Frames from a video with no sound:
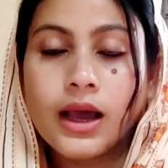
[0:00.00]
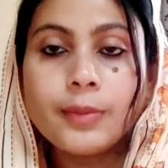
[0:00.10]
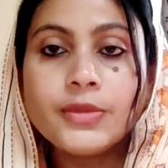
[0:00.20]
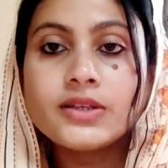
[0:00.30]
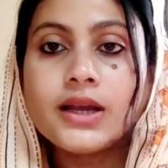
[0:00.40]

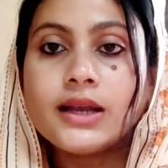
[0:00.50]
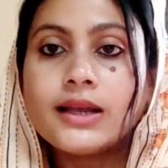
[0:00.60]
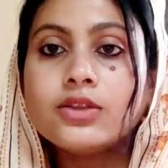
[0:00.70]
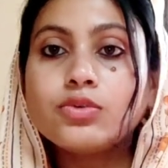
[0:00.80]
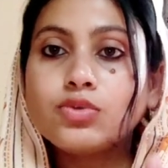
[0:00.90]
আপনি
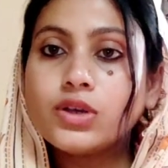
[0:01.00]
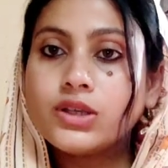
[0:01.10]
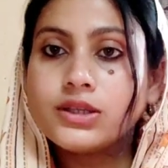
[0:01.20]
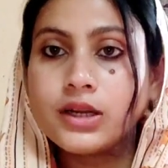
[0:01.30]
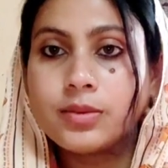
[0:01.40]
চাইলে দুটো
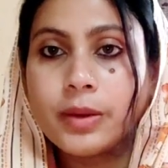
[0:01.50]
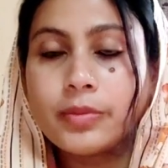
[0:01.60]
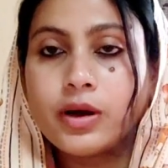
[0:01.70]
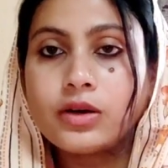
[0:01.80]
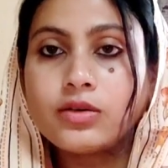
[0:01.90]
ইনসার্ট
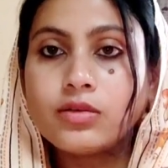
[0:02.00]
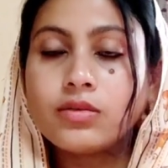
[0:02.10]
ব্যবহার